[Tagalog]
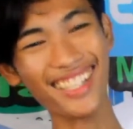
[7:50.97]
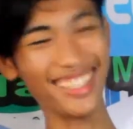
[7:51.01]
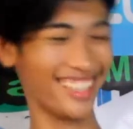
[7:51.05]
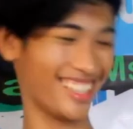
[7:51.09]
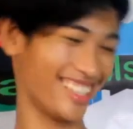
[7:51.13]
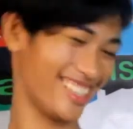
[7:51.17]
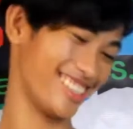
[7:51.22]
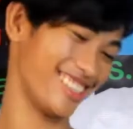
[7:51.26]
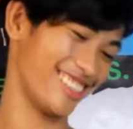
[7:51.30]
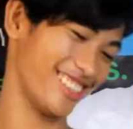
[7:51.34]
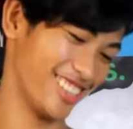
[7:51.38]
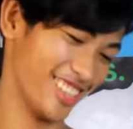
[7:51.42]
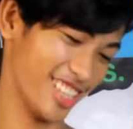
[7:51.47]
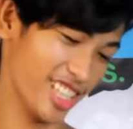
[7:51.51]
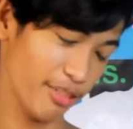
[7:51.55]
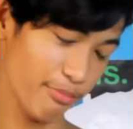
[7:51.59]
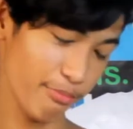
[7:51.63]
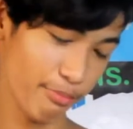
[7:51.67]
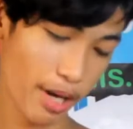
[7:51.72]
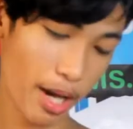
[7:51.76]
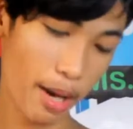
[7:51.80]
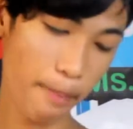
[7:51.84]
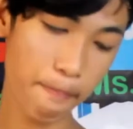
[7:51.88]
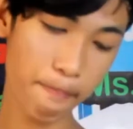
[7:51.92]
Oh,
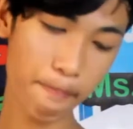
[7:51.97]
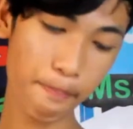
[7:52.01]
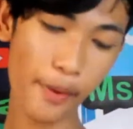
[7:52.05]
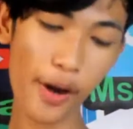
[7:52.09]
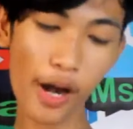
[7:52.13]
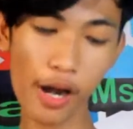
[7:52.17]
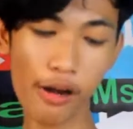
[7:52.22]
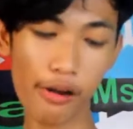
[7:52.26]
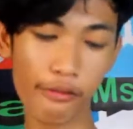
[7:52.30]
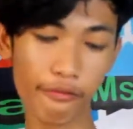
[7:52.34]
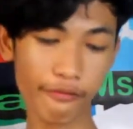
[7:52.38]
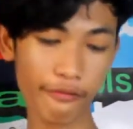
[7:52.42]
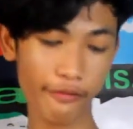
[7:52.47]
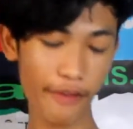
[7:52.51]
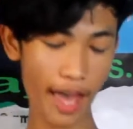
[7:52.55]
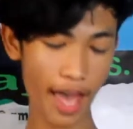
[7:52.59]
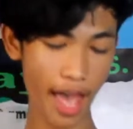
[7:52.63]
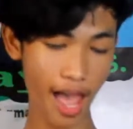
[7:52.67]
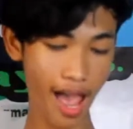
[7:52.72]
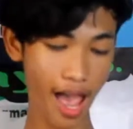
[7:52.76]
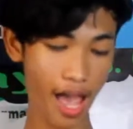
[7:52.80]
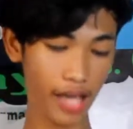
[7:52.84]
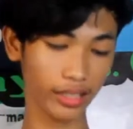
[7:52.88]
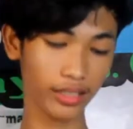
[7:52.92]
di ba?
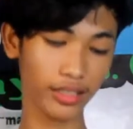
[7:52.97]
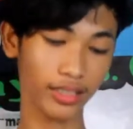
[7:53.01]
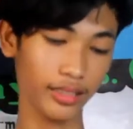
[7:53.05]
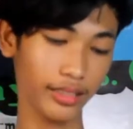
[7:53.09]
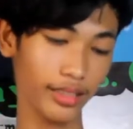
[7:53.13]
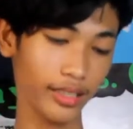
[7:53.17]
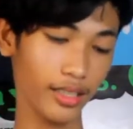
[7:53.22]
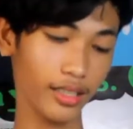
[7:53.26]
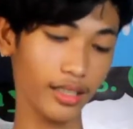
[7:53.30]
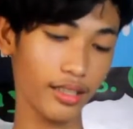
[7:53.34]
Perfect.